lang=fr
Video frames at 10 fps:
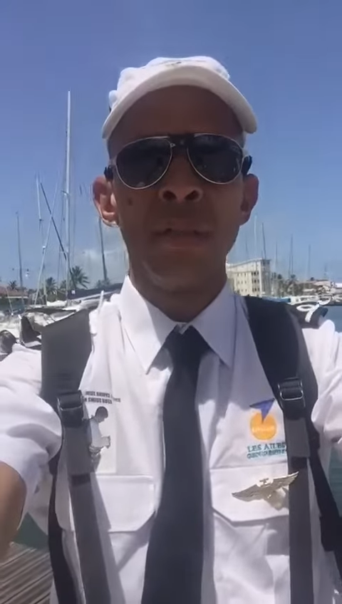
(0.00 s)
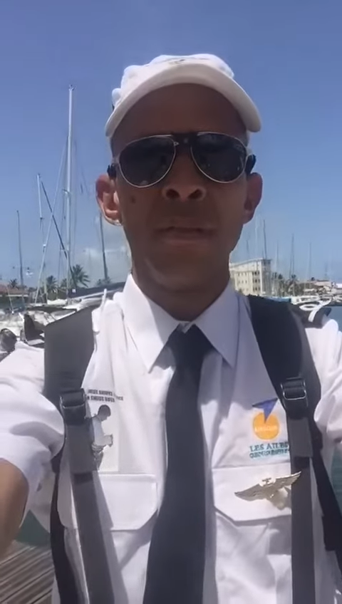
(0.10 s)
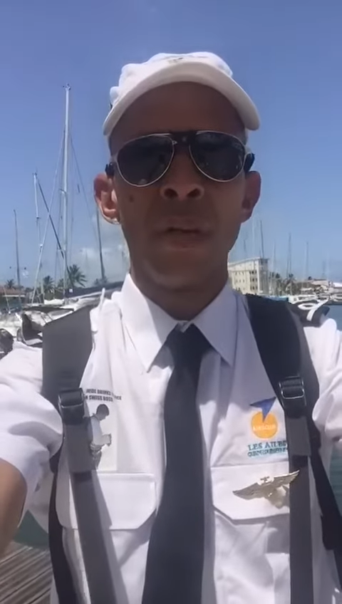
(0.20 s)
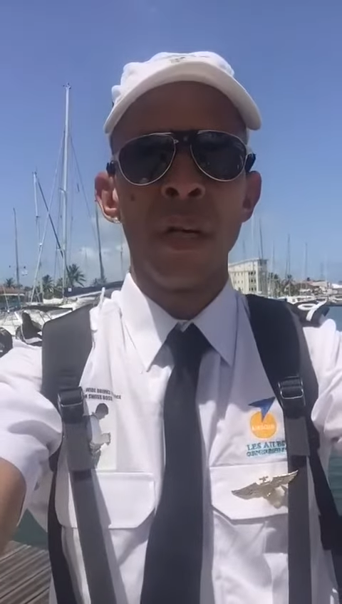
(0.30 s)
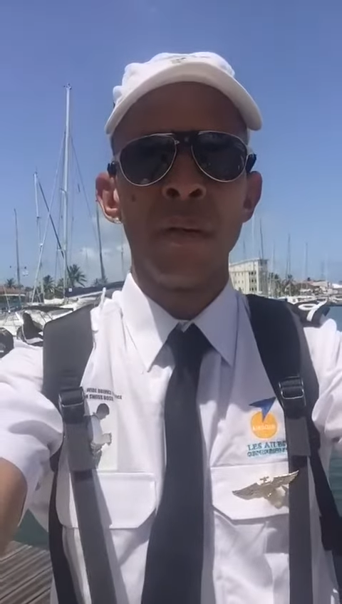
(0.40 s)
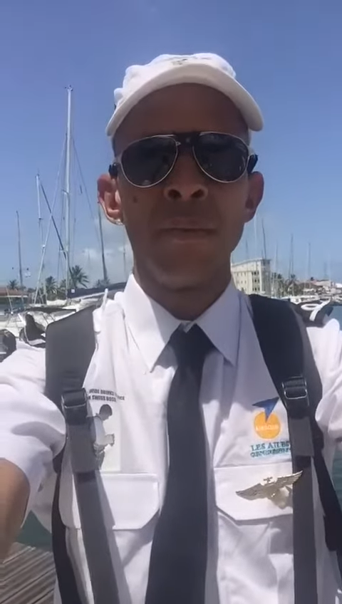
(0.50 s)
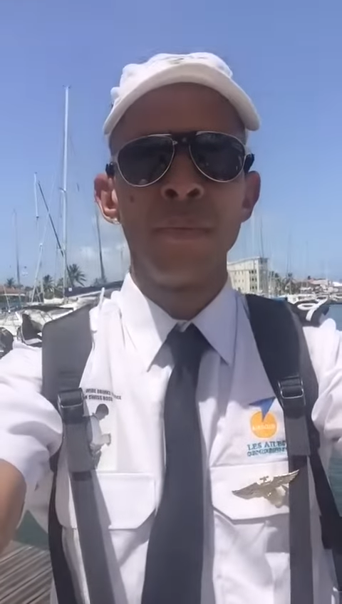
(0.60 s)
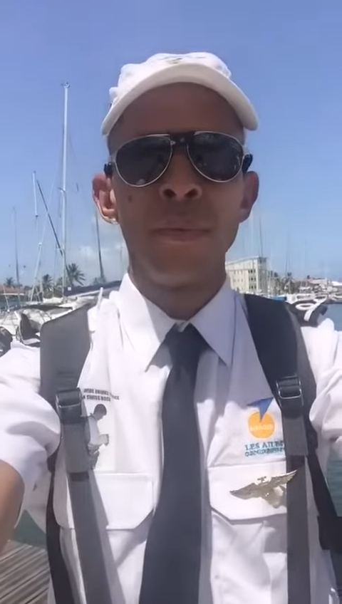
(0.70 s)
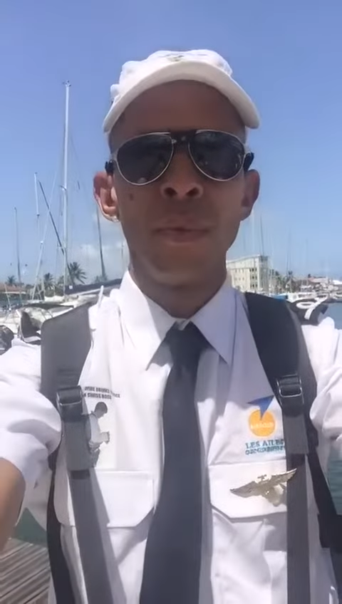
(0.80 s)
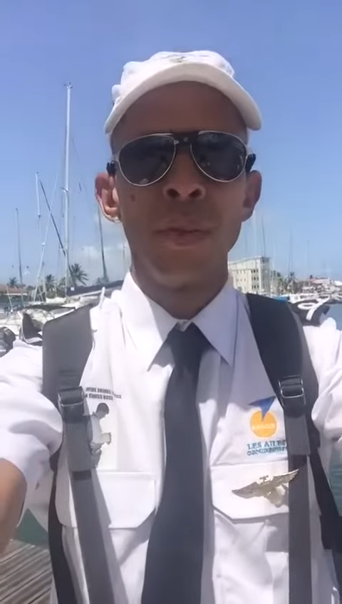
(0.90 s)
Voilà,
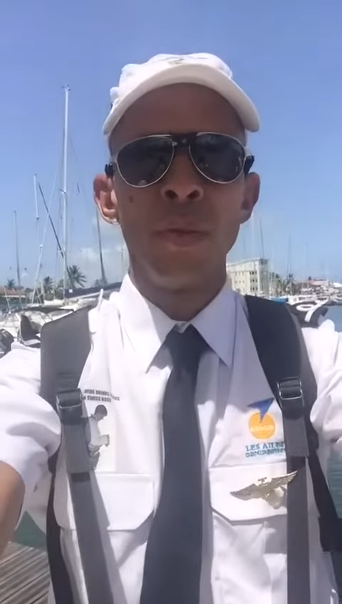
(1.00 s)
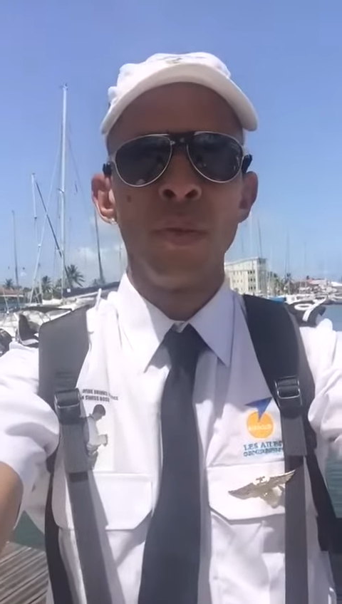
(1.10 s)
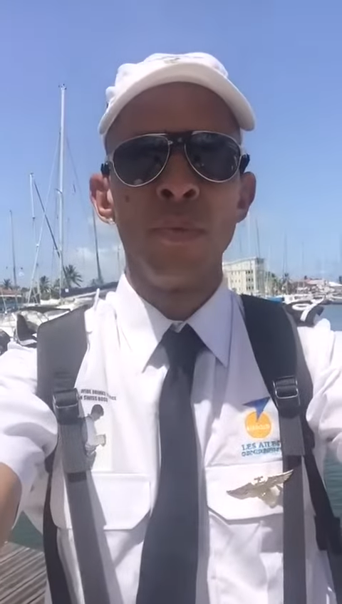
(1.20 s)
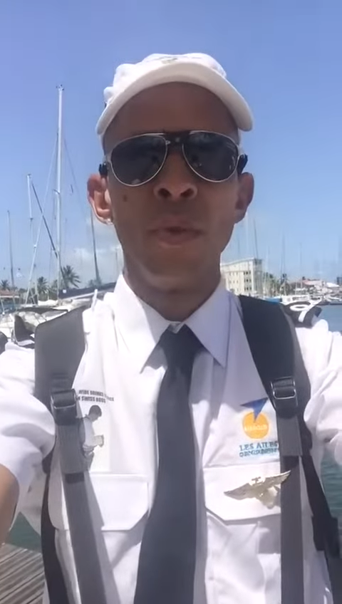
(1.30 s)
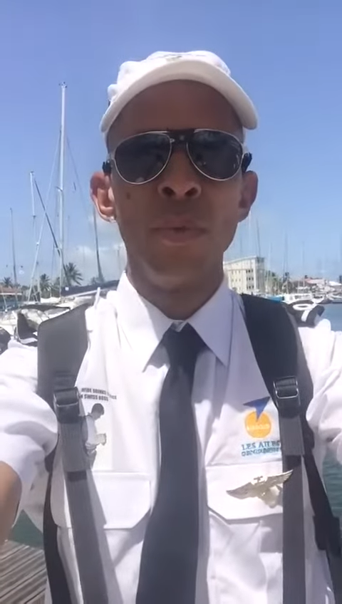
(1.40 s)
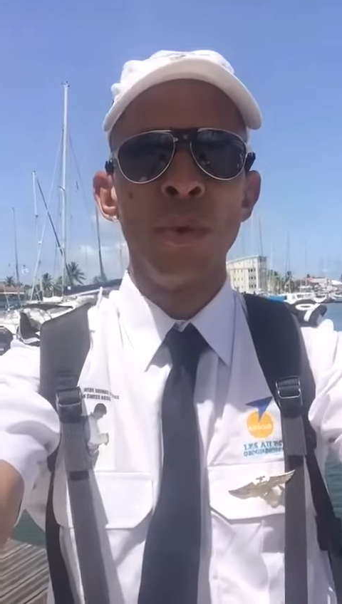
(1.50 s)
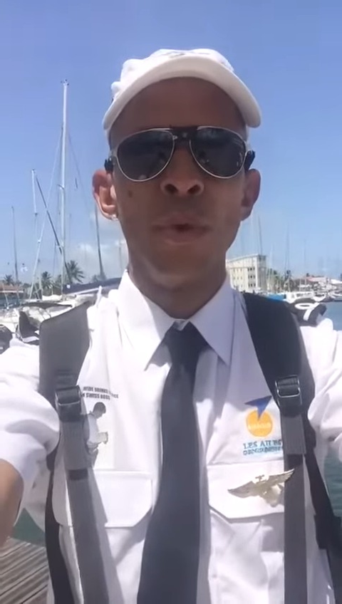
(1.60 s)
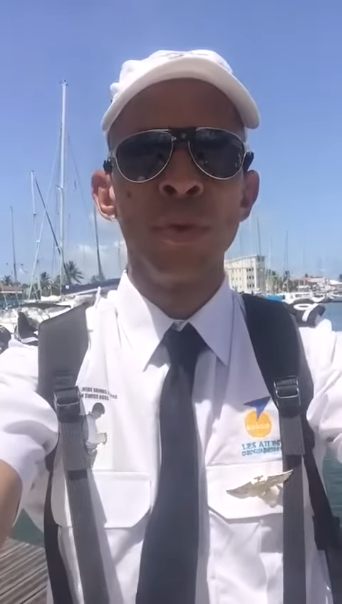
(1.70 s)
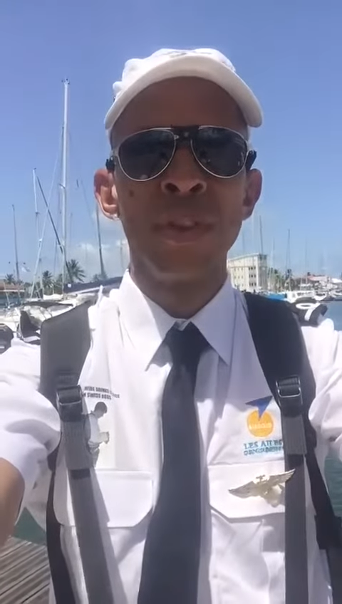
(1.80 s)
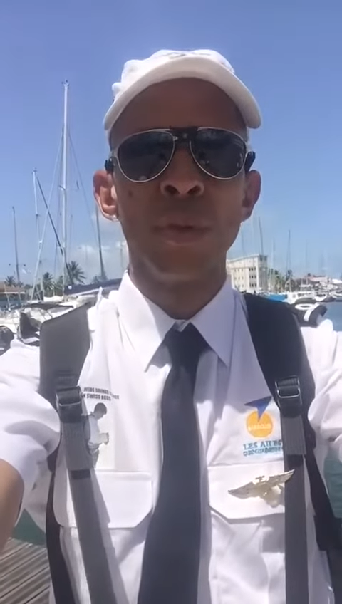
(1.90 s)
mon
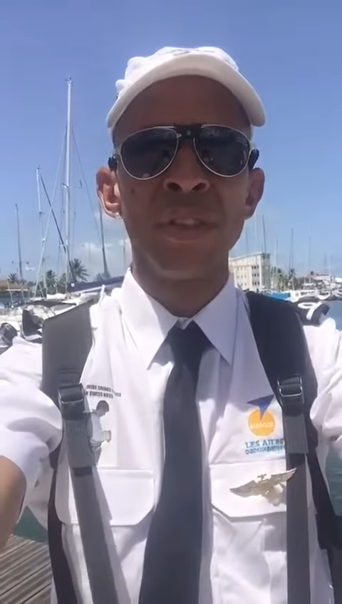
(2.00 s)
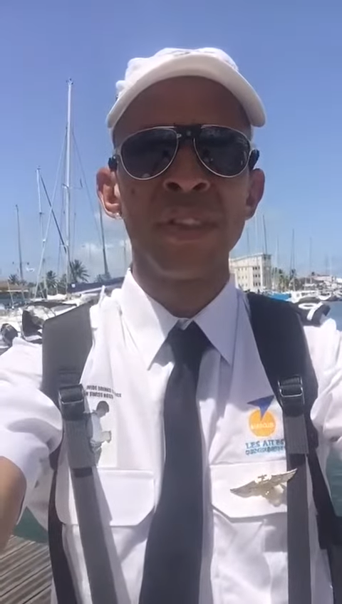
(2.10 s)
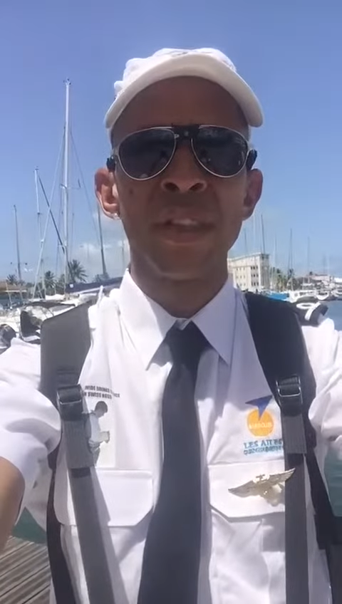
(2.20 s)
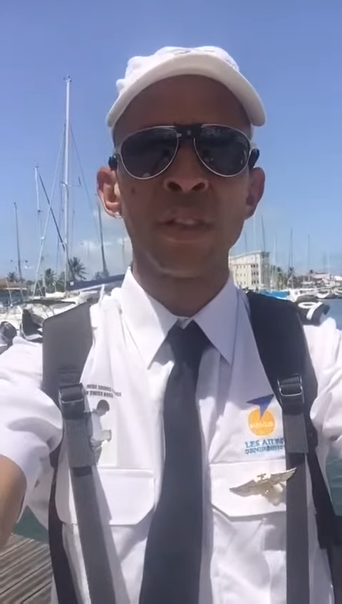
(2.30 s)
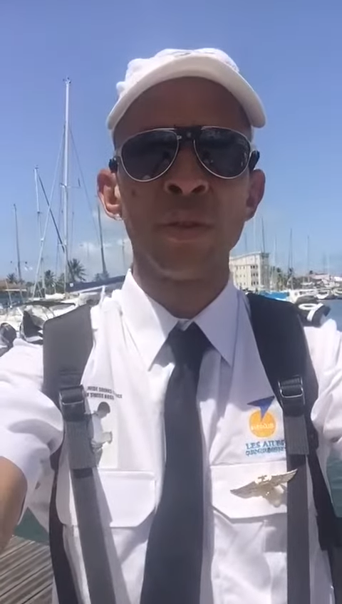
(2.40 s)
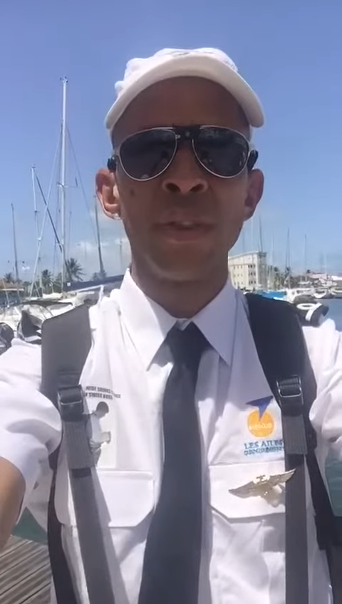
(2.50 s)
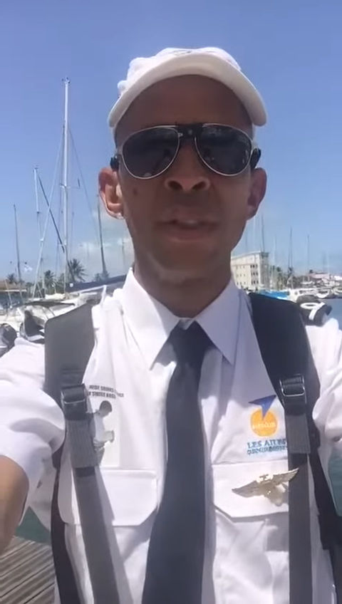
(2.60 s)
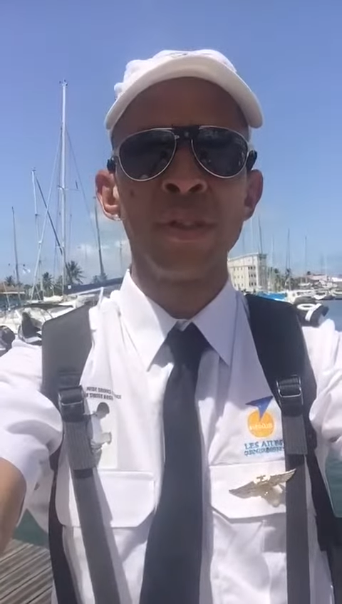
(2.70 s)
numéro 0690